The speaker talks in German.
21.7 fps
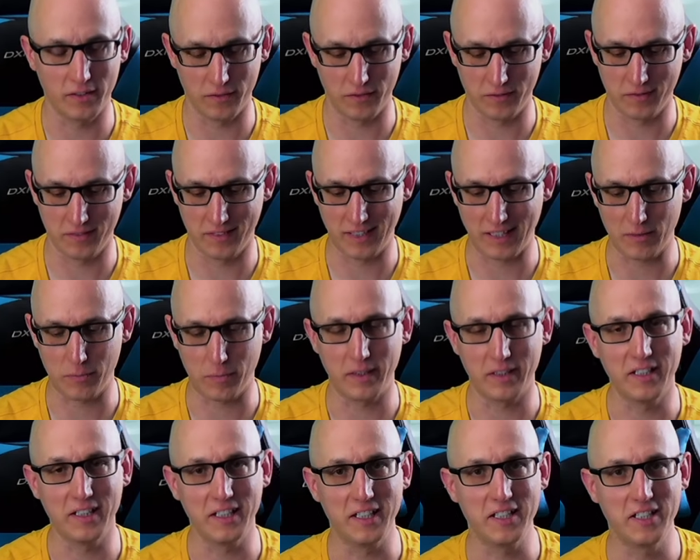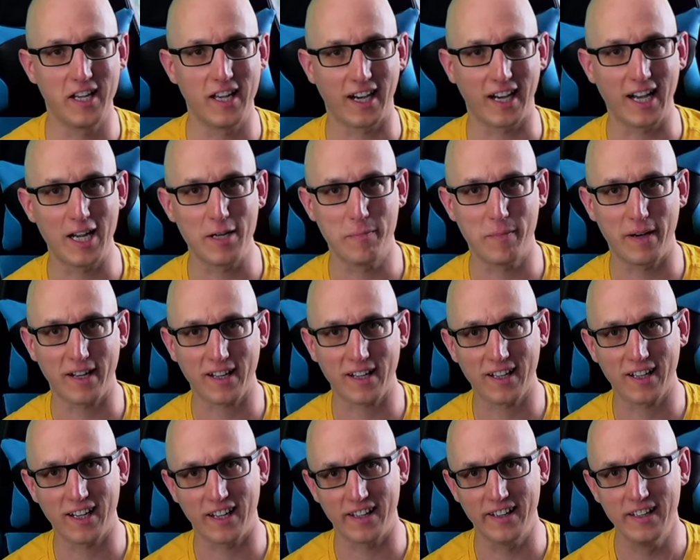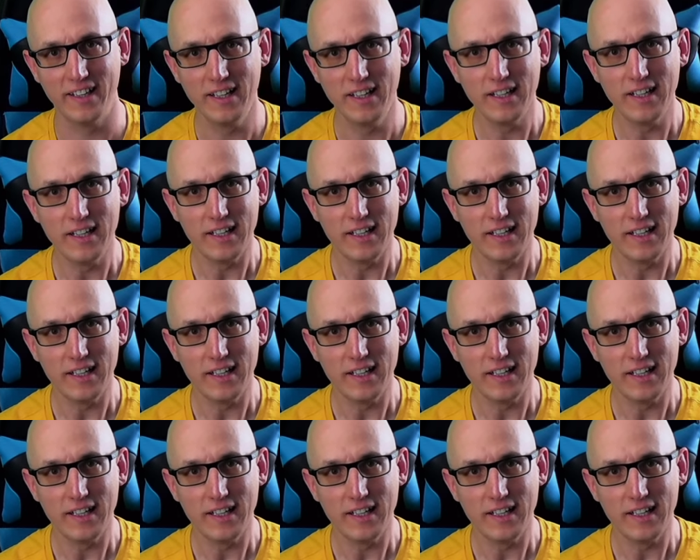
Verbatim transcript: dass man die nicht hier reinpacken kann.